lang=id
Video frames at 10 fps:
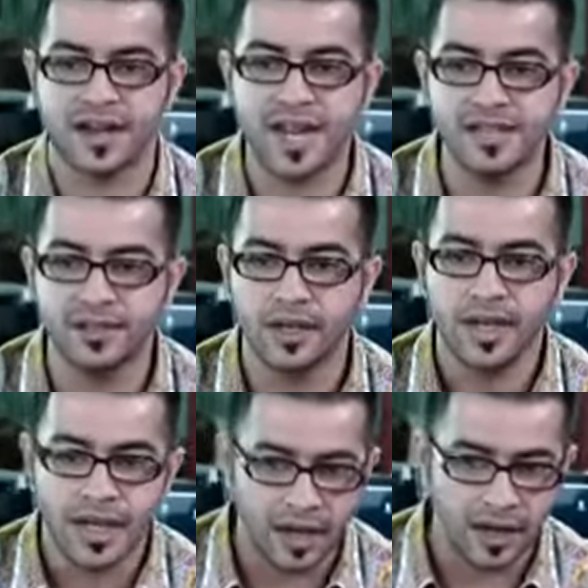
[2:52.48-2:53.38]
range,
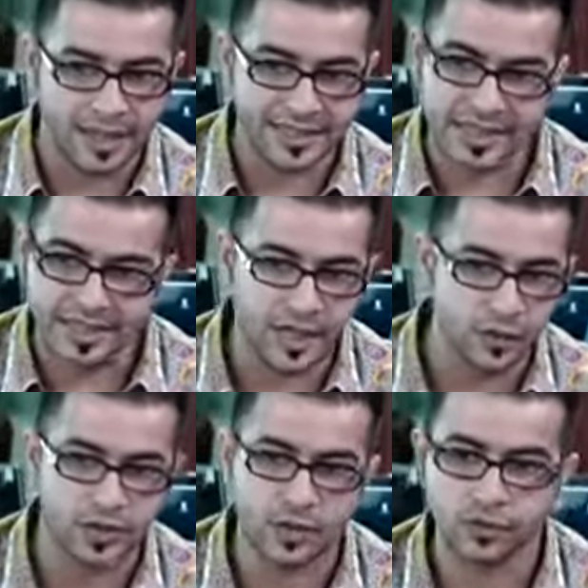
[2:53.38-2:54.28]
uh, kita di
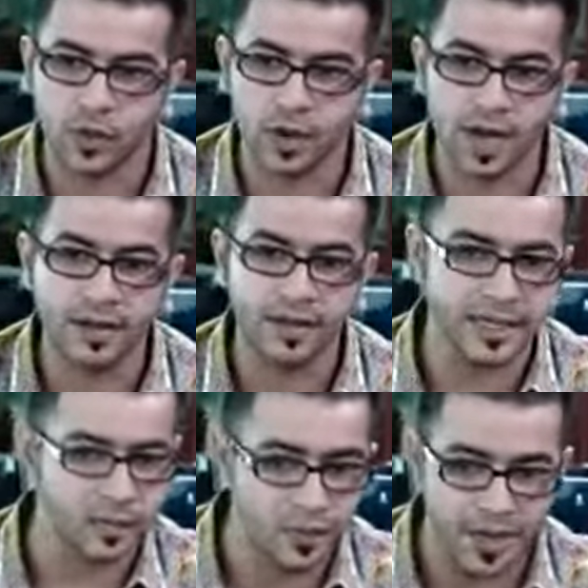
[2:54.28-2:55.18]
101 dolar
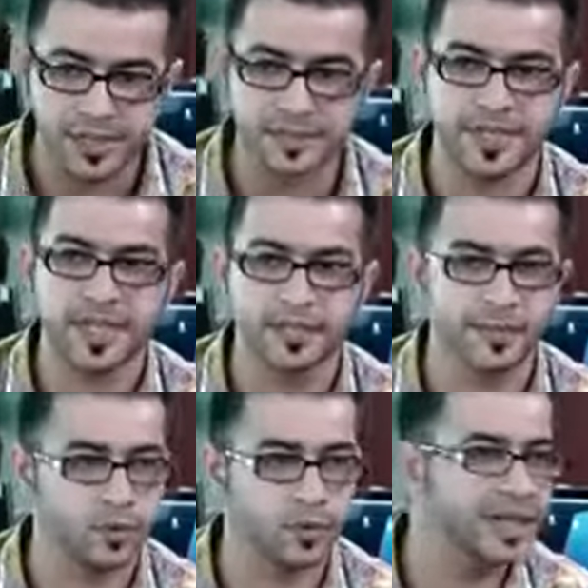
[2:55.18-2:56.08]
itu range minyak
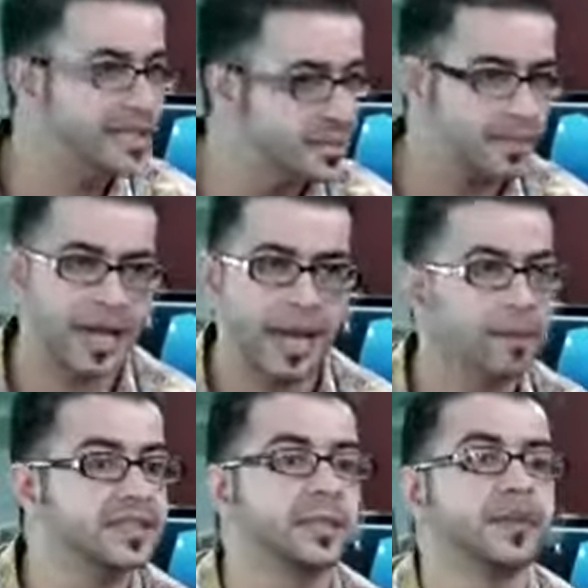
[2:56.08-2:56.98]
sebetulnya di
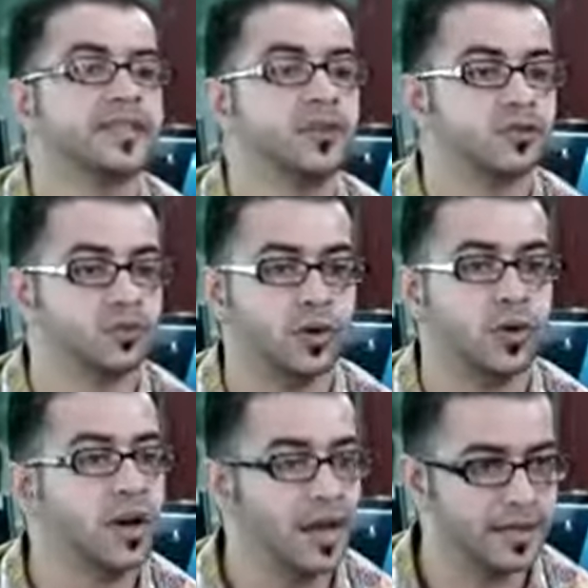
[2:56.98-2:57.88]
98 sampai 102
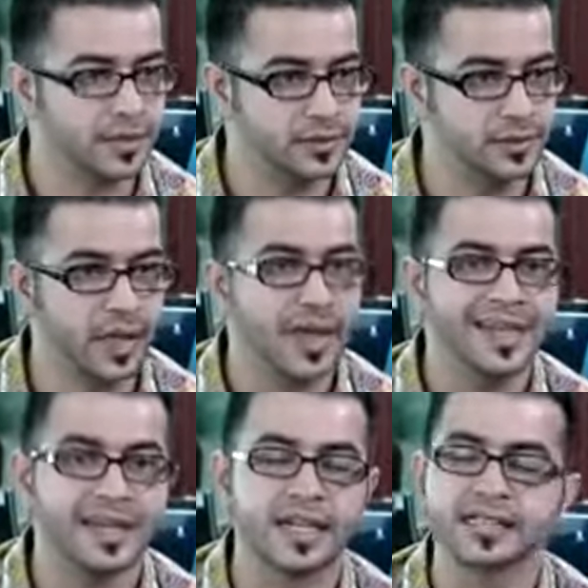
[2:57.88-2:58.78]
dolar gitu ya.
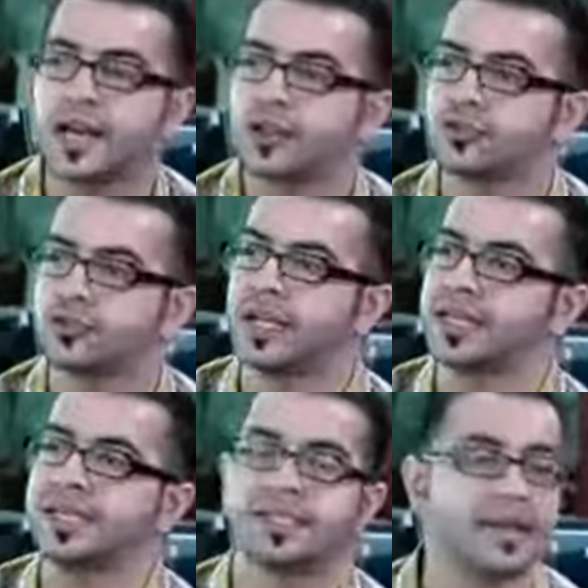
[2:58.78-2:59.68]
Dan kita harus juga
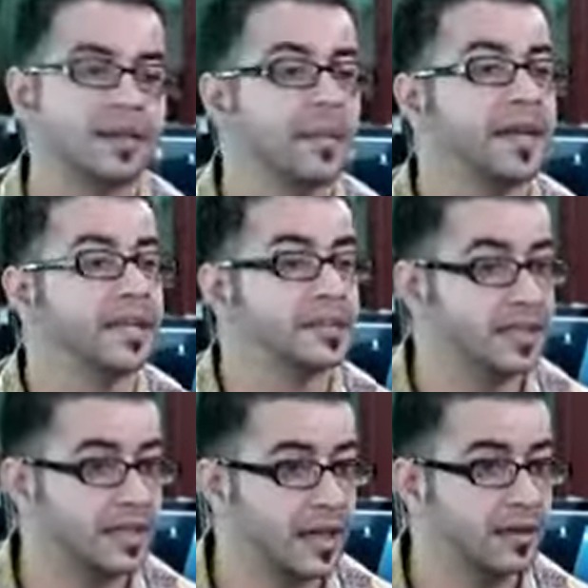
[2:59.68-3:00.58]
lihat data Amerika
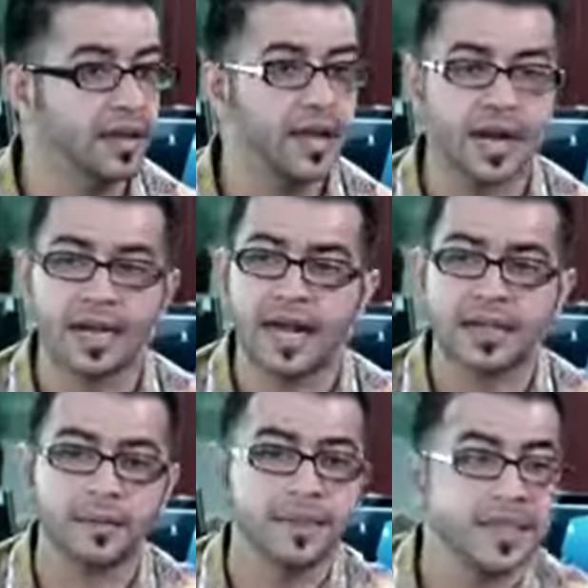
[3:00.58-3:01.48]
Serikat karena
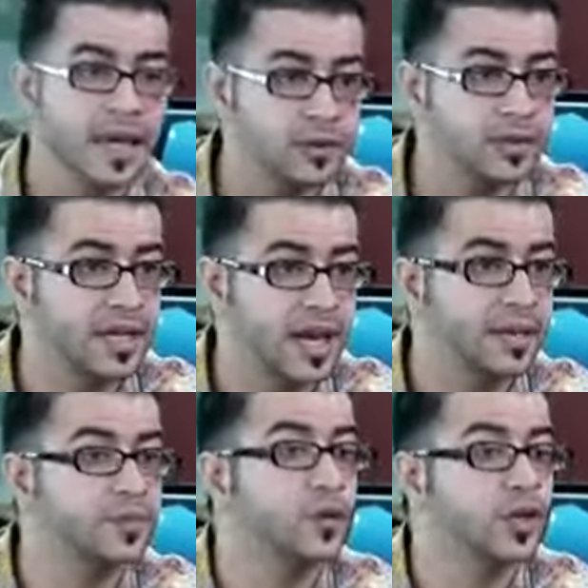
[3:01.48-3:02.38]
harga minyak itu
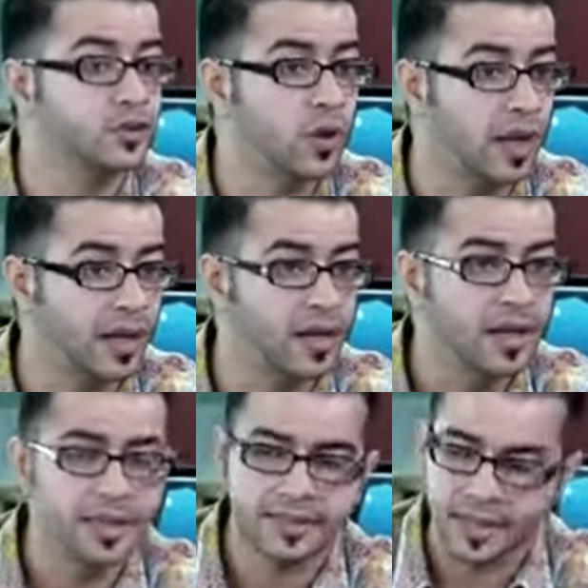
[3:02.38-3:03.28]
terhadap US dollar.
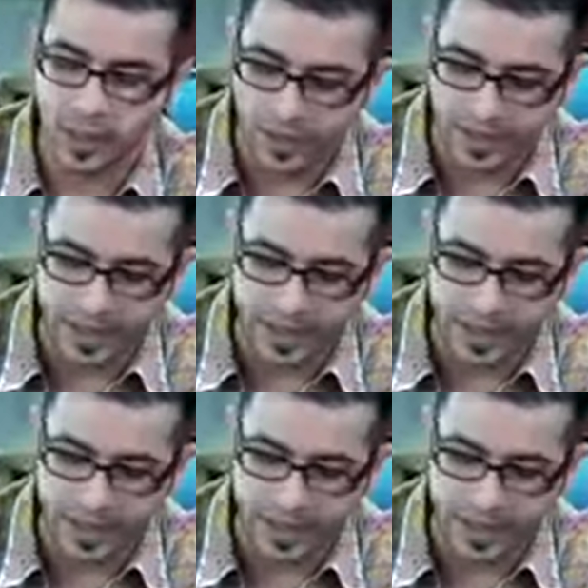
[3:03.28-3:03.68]
Jadi kalau ada